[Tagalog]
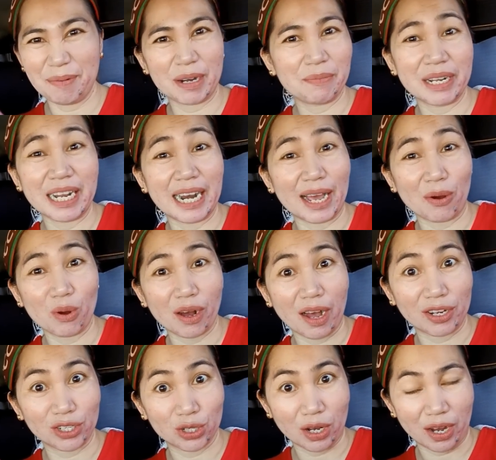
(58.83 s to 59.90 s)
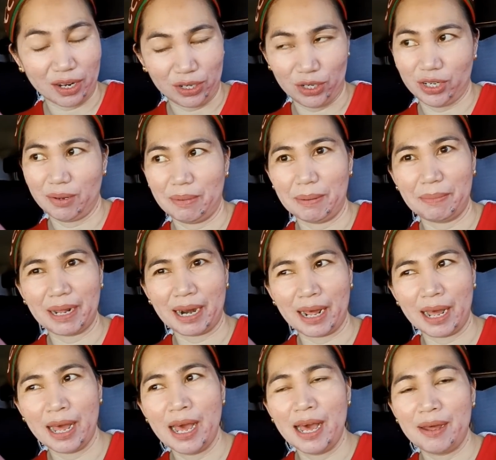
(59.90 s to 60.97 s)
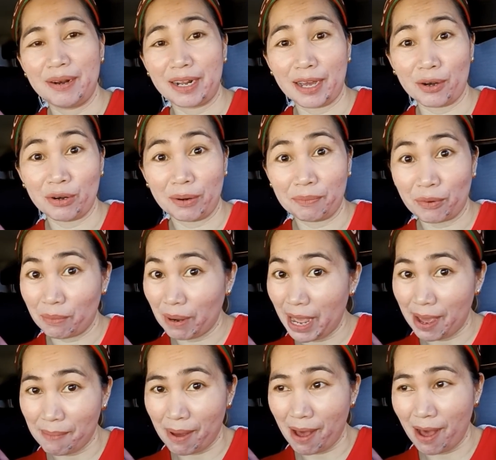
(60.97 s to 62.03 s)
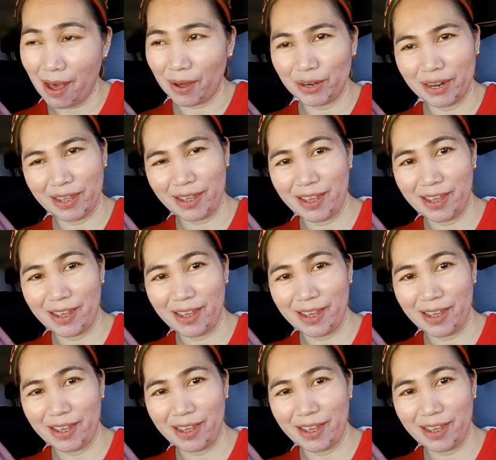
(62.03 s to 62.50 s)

Pero may dala akong cash card, di ba? Para nagkaroon ng problema. O, di,